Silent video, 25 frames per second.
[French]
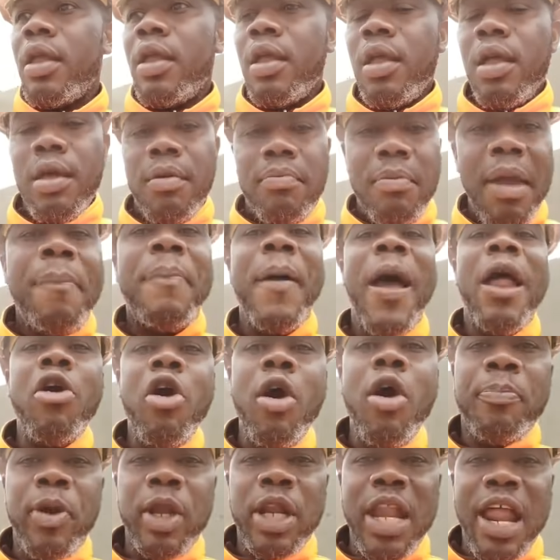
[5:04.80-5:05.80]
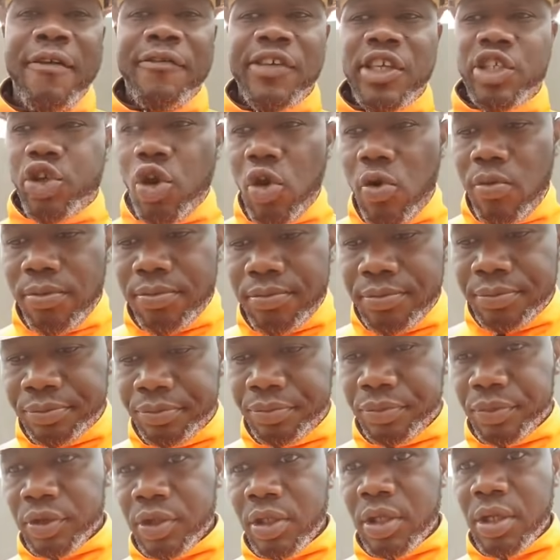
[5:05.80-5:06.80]
Mais parlons un peu de la vision.
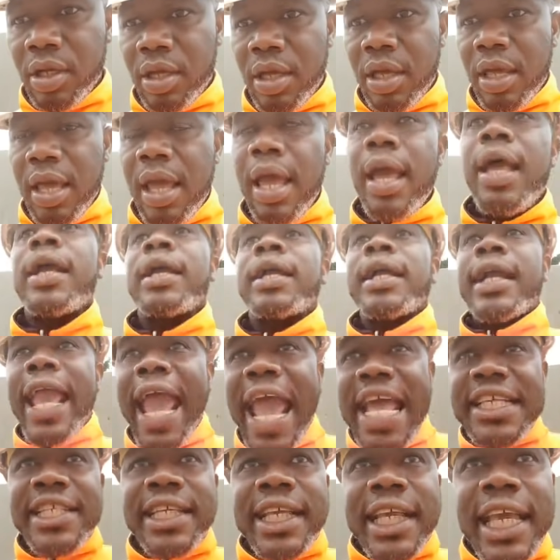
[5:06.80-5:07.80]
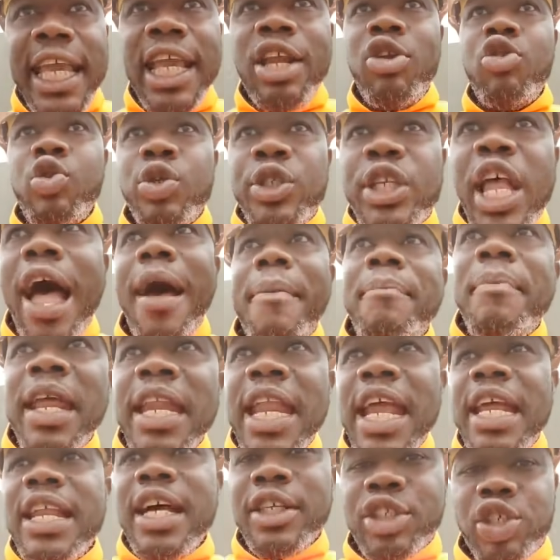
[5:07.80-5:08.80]
Qu'est-ce qui nous a amenés
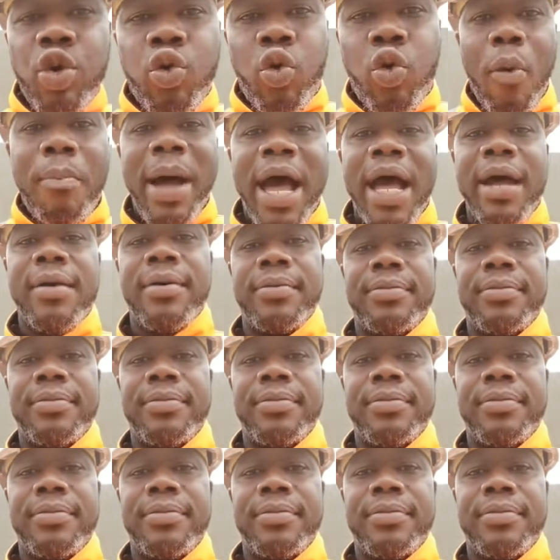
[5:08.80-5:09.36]
dans ce combat